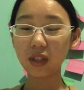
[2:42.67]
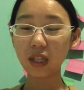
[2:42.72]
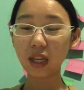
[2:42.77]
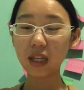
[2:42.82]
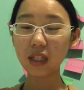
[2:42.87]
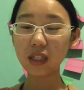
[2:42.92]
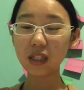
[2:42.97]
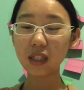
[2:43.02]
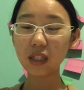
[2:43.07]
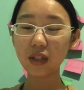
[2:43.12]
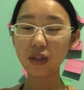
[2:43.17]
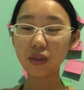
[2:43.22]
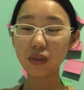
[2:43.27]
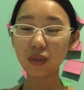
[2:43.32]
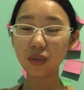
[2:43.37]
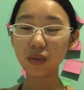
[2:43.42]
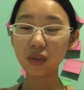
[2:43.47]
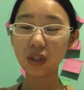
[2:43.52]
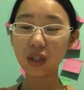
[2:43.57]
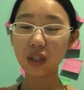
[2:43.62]
它是一
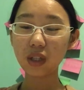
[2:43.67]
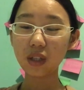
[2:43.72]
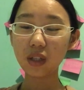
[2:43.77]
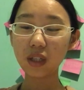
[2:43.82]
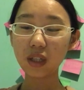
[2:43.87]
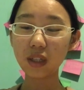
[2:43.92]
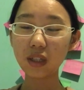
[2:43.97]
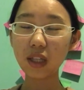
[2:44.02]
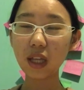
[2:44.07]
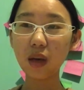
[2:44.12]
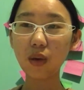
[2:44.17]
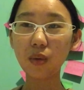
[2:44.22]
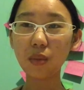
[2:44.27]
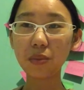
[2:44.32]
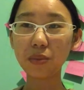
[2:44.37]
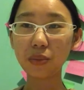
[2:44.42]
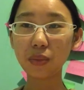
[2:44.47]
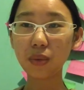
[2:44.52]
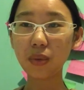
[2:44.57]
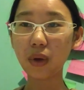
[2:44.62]
种一旦我
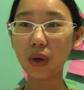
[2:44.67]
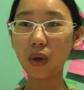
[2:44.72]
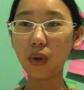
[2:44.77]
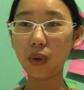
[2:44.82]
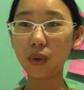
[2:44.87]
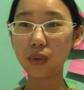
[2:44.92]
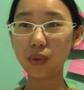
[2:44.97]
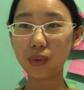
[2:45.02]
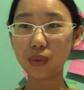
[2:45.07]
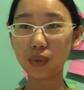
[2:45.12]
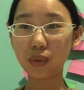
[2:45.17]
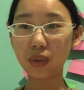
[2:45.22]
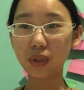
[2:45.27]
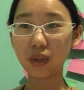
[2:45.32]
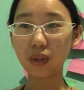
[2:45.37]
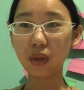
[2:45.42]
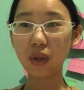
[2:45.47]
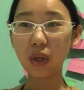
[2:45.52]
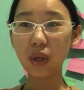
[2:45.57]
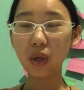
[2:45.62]
们不好好
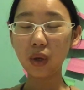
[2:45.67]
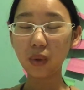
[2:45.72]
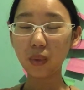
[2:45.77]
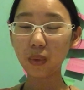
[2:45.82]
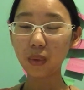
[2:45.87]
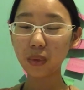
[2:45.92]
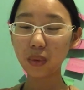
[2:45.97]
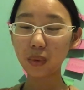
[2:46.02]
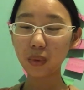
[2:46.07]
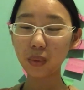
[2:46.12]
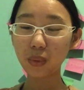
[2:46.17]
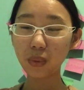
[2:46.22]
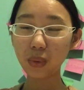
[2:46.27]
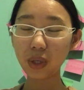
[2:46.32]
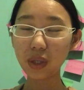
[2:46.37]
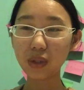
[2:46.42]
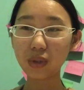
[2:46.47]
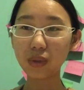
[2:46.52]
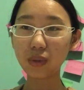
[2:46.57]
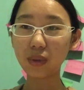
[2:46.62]
学，会有
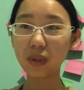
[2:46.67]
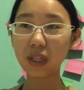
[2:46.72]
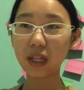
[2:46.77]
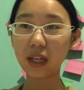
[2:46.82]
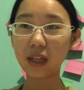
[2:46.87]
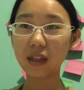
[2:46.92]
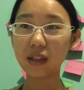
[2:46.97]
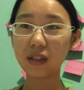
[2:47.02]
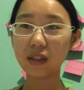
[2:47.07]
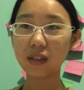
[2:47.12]
愧疚感。